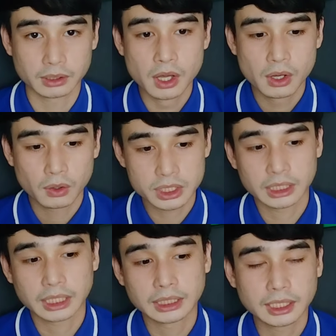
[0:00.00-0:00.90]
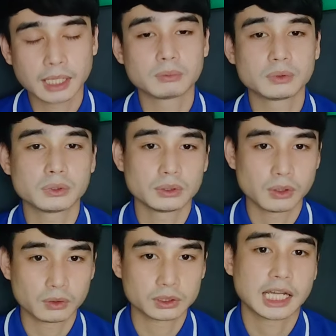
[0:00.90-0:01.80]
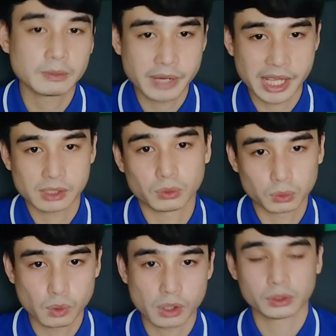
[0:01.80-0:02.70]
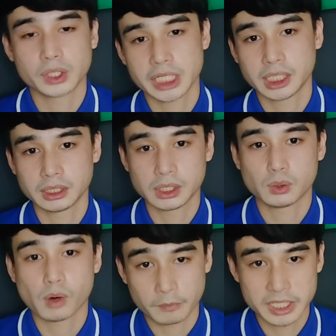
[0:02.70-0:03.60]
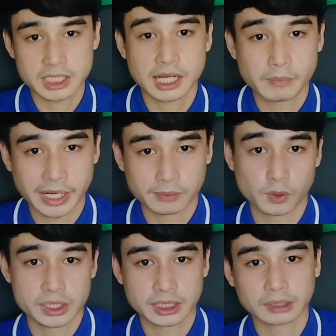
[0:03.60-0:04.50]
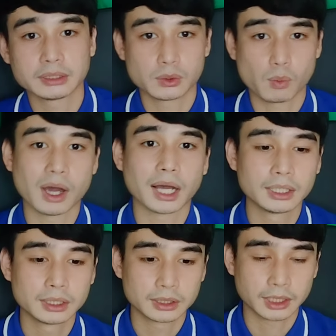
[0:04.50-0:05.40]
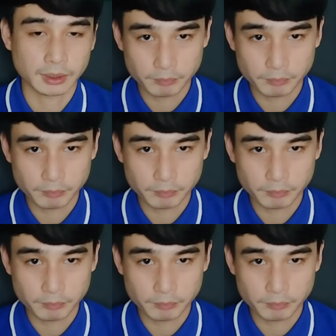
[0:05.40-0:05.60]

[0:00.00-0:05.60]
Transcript: เพราะฉะนั้นนะครับลองสร้างแบรนด์ของตัวของเราเองดีกว่าไปสร้างแบรนด์บริษัทดีกว่านะครับ